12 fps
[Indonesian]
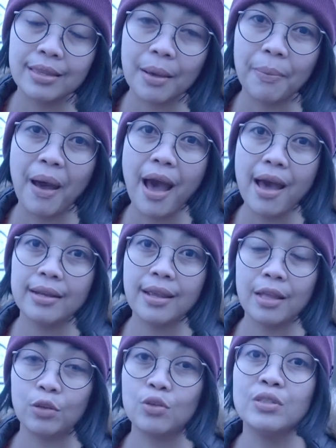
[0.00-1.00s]
tiap hari
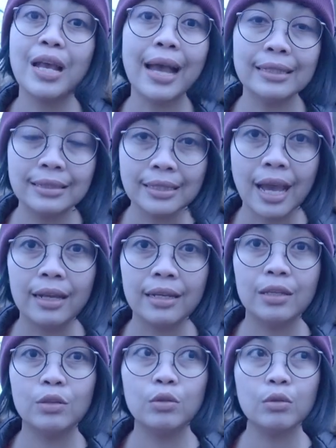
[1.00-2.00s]
atau jajan
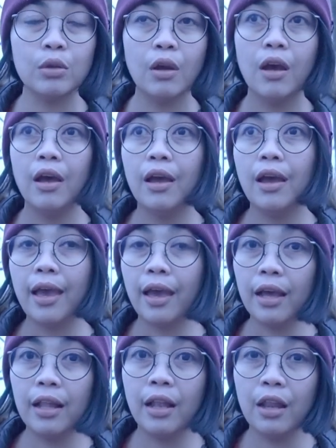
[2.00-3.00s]
itu
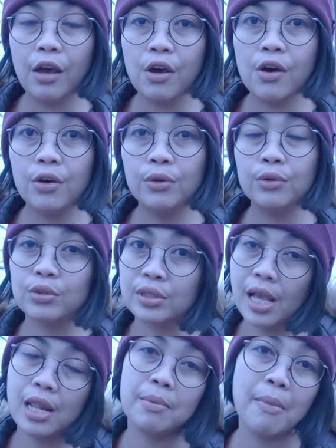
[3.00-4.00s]
hello untuk
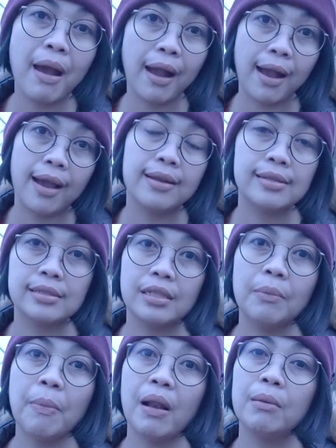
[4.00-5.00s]
sekali makan di
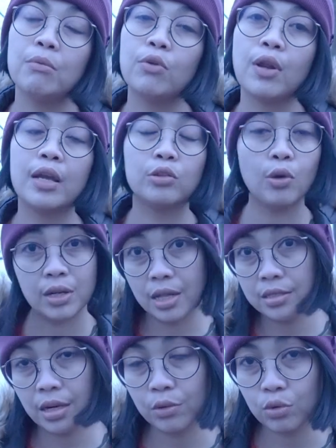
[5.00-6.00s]
sini paling murah itu
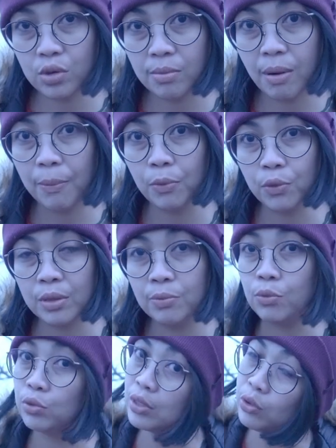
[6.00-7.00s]
adalah 150.000.
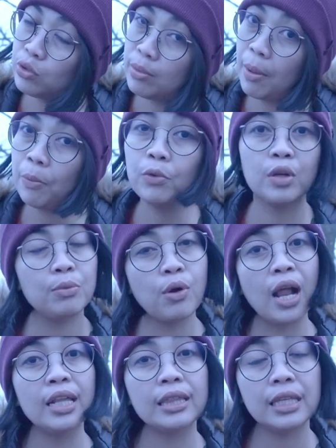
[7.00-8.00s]
150.000
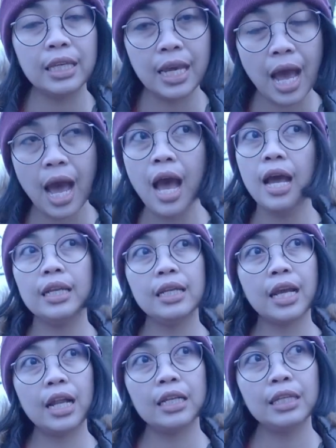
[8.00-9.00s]
kali 3
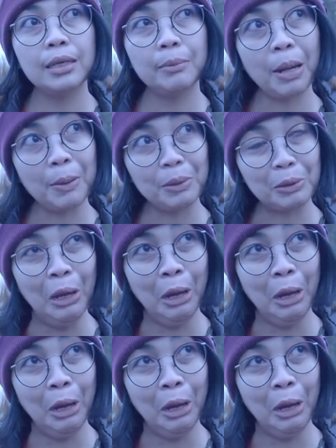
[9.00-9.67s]
dikali berapa tuh?